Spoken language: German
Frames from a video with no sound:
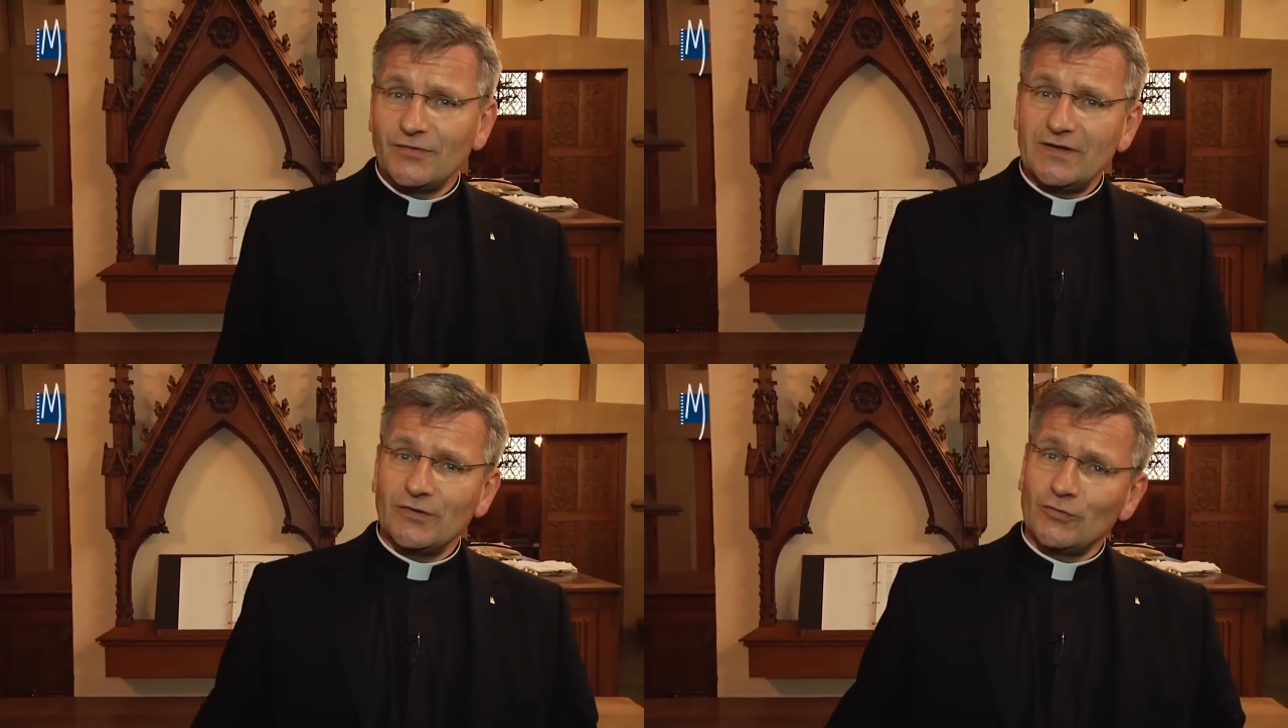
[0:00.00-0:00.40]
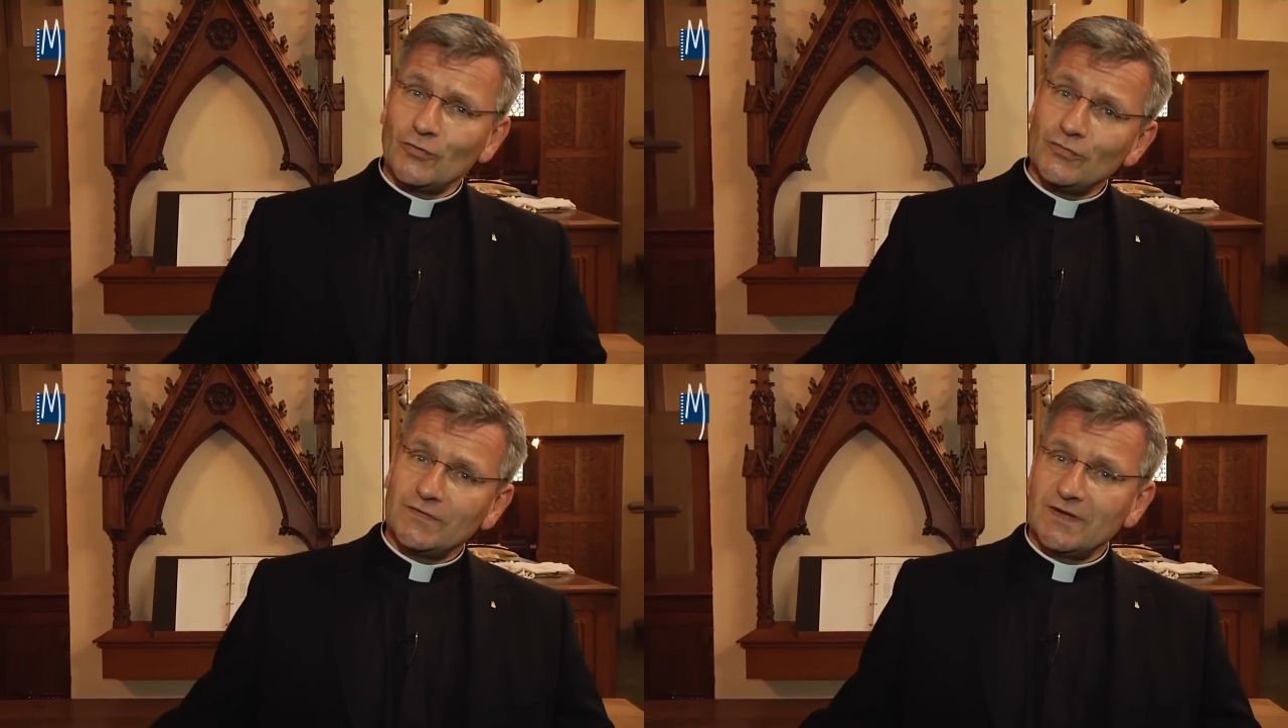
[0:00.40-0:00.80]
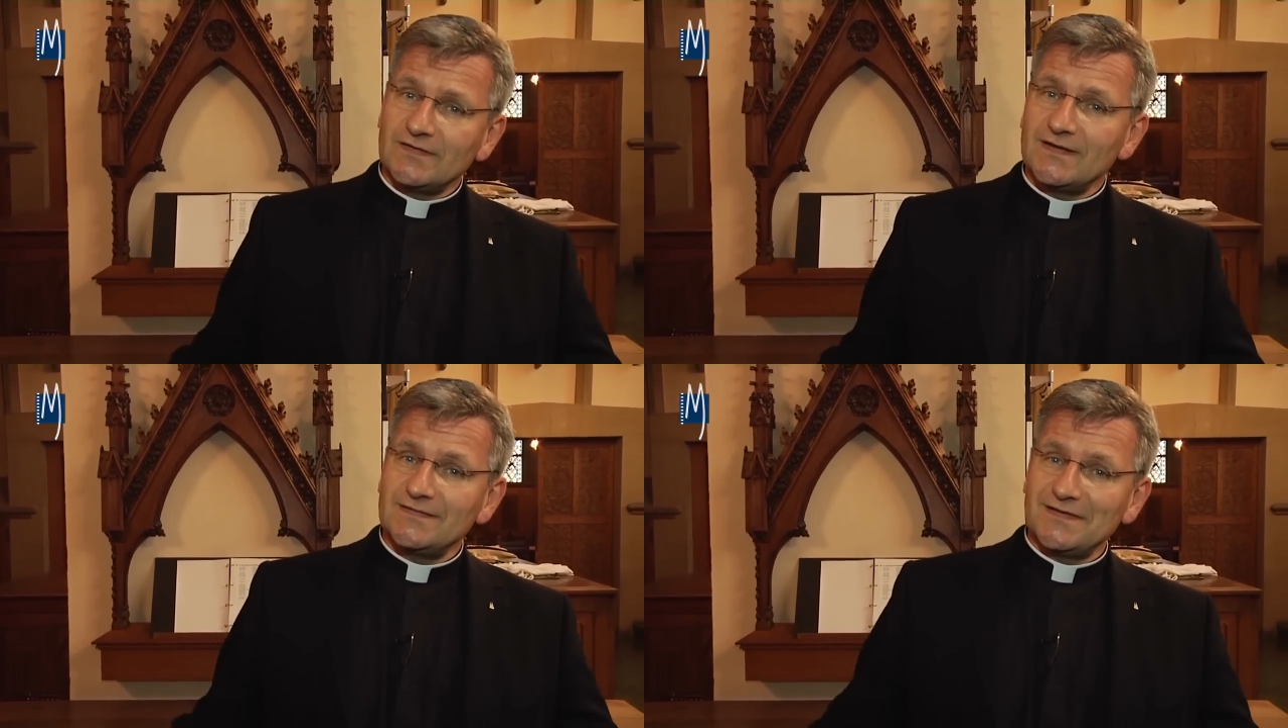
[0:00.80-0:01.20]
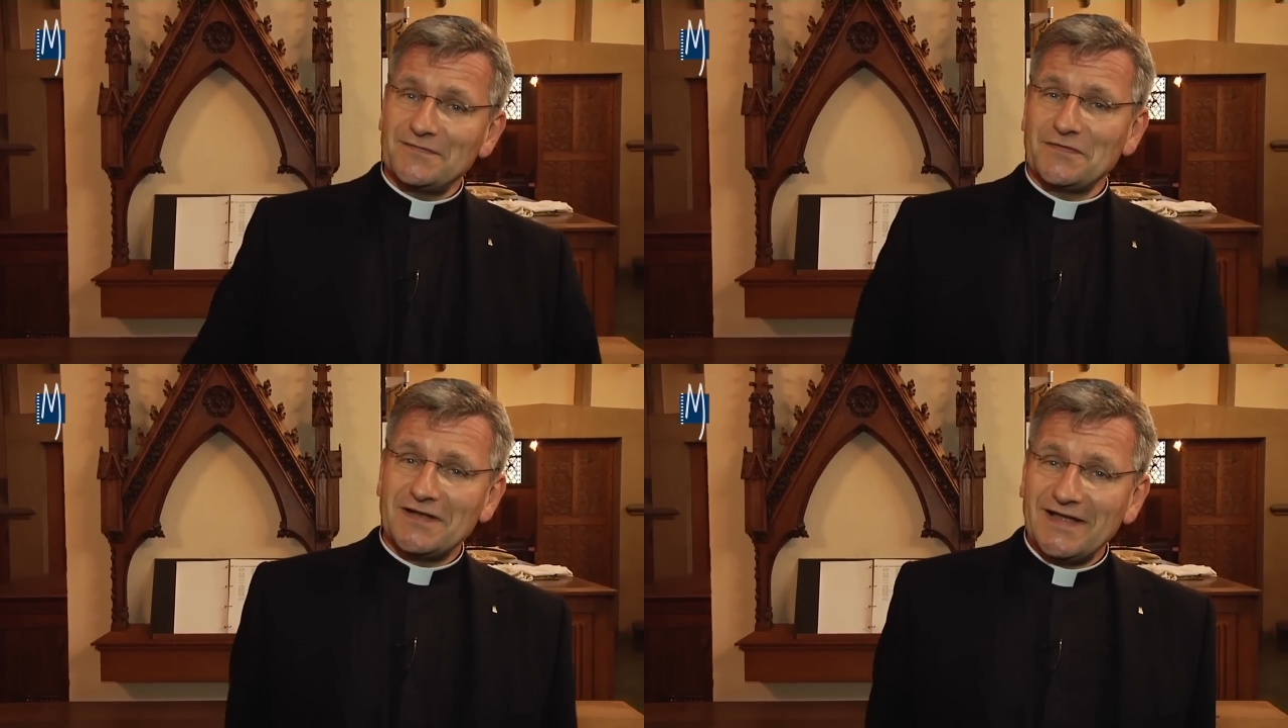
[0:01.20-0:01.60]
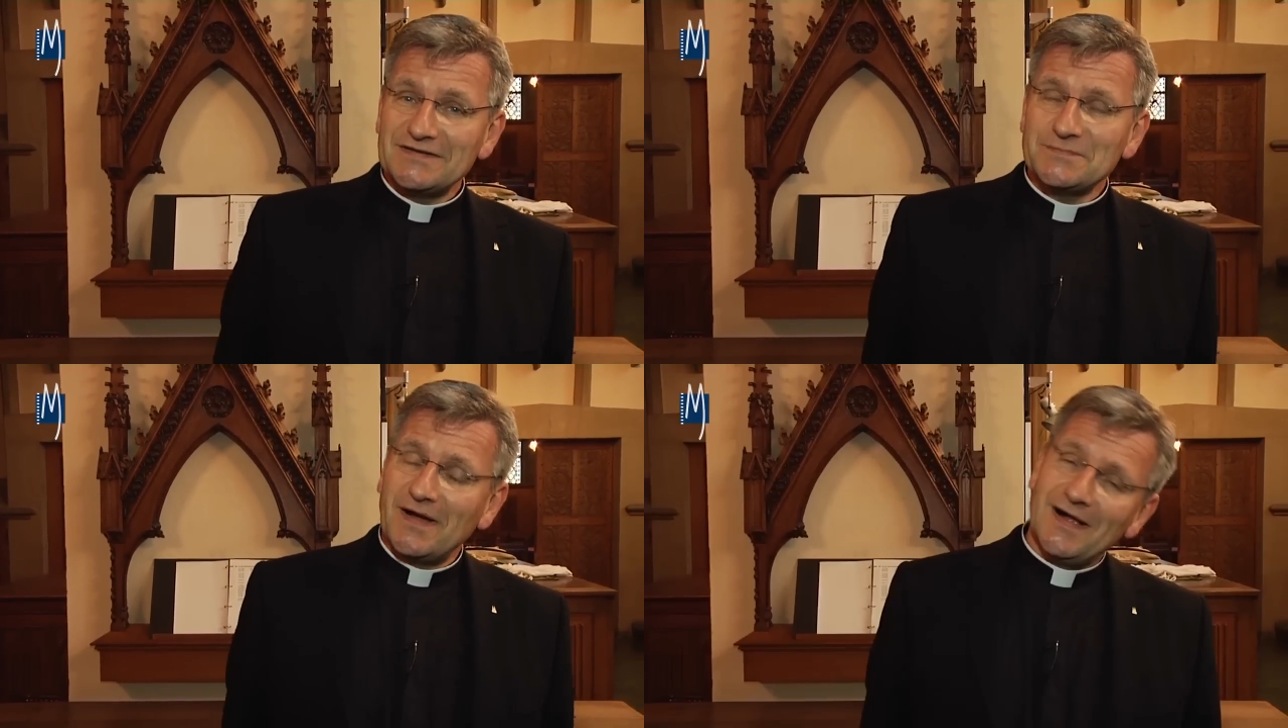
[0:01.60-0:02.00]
weil der Größe her sei das eher vergleichbar.